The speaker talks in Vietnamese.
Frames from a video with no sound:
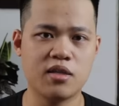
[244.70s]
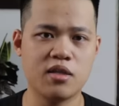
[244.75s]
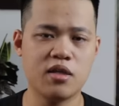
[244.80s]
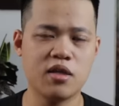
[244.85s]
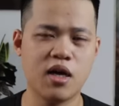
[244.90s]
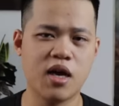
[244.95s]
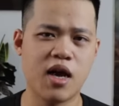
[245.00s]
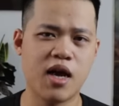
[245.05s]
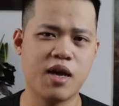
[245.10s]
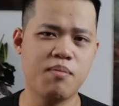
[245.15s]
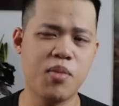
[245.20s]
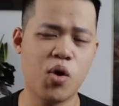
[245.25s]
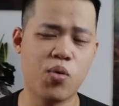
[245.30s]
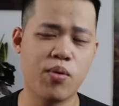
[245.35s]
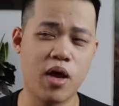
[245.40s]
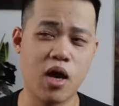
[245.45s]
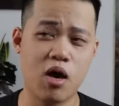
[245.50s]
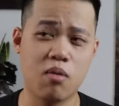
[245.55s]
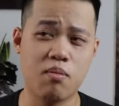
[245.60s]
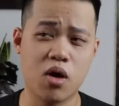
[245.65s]
những cái
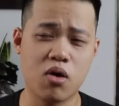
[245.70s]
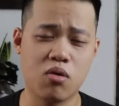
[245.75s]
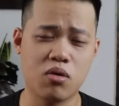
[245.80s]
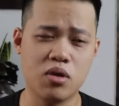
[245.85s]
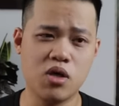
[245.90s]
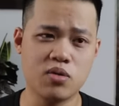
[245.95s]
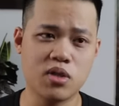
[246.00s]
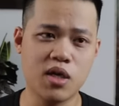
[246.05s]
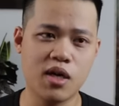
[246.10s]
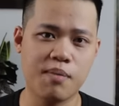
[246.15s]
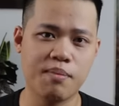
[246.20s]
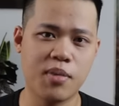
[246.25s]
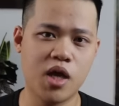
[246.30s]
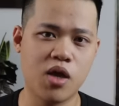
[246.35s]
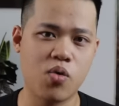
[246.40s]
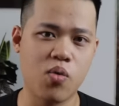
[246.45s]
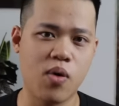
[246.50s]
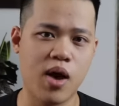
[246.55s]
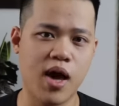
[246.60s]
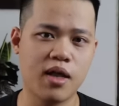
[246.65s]
màu nào mà có nhiều chất làm
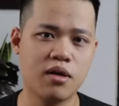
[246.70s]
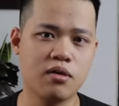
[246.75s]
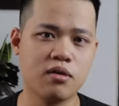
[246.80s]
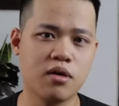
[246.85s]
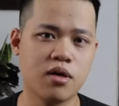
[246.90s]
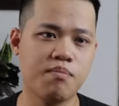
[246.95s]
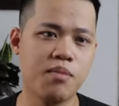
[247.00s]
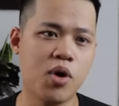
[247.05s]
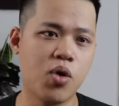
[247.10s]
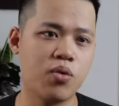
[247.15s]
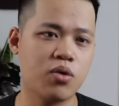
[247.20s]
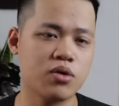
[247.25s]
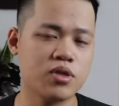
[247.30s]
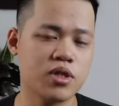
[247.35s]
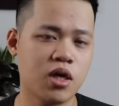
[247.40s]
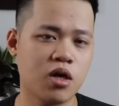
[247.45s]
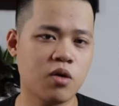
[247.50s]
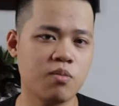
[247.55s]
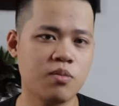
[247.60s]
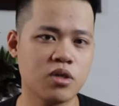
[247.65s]
đầy quá thường màu nó
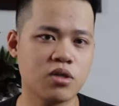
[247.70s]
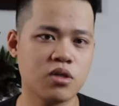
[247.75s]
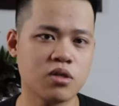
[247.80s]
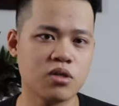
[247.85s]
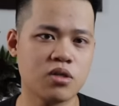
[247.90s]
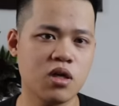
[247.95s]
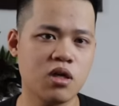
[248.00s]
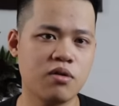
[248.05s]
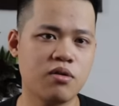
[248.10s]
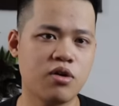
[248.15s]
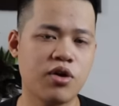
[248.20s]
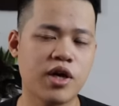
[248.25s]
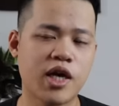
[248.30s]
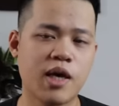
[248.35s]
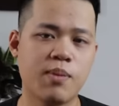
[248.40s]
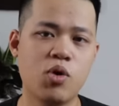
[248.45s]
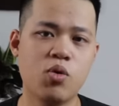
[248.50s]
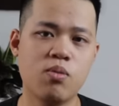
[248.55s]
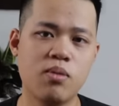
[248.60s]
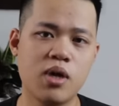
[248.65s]
sẽ không được rực rỡ, nó
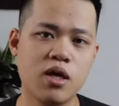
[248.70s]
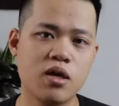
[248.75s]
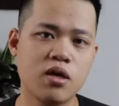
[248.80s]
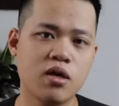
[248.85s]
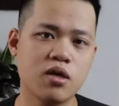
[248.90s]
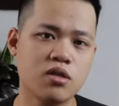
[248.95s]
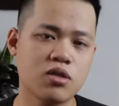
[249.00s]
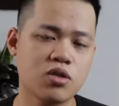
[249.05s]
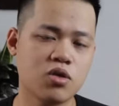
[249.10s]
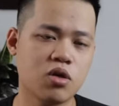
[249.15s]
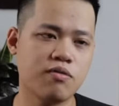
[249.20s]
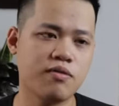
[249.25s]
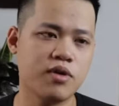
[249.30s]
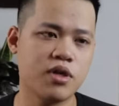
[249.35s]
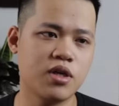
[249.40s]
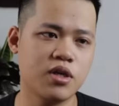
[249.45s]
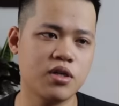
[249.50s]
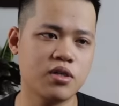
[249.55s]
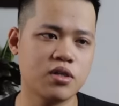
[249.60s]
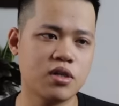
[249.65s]
kém lung linh hơn so
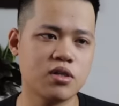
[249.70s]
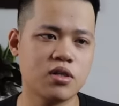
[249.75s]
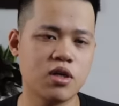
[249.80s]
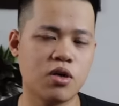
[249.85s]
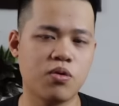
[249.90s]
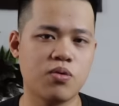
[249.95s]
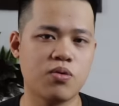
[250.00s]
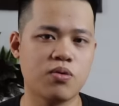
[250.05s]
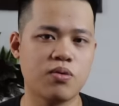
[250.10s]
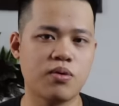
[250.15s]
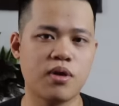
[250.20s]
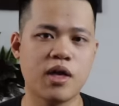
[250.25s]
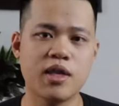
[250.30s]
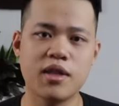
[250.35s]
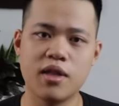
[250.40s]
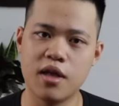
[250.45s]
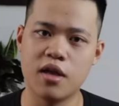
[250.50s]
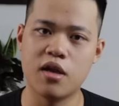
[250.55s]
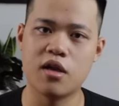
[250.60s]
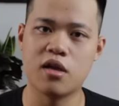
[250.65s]
với sơn dầu đắt
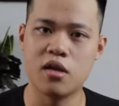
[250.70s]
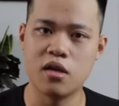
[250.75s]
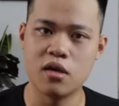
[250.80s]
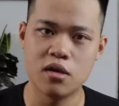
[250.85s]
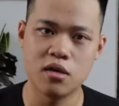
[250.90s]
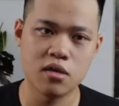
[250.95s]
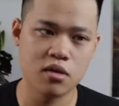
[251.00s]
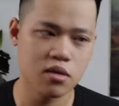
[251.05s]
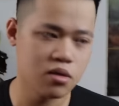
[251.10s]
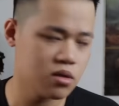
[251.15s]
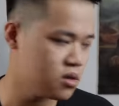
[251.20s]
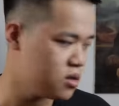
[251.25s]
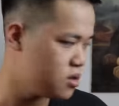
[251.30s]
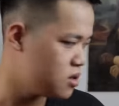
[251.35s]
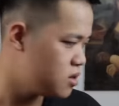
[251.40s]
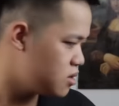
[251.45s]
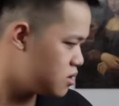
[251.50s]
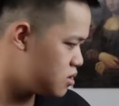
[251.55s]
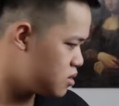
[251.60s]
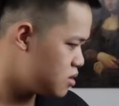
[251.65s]
tiền.
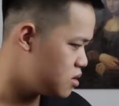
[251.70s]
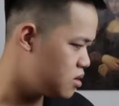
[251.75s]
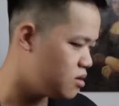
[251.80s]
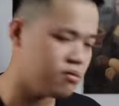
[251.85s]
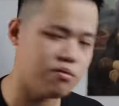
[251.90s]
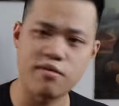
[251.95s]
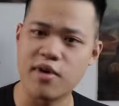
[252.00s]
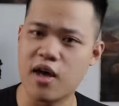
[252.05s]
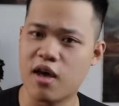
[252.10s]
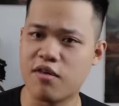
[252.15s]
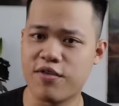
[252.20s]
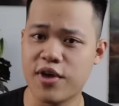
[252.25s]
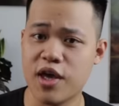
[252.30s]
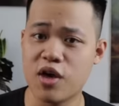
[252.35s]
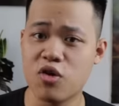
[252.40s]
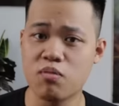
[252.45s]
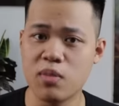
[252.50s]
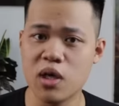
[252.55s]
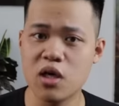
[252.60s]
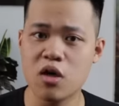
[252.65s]
Và
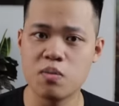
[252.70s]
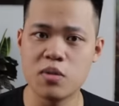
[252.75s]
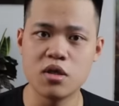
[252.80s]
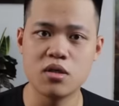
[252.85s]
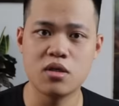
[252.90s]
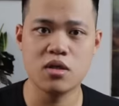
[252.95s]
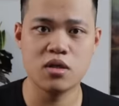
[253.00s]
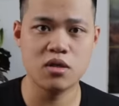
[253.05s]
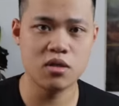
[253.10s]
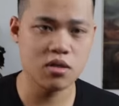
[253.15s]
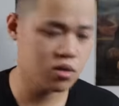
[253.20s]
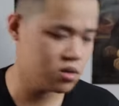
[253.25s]
vẽ cũng mất công hơn nữa.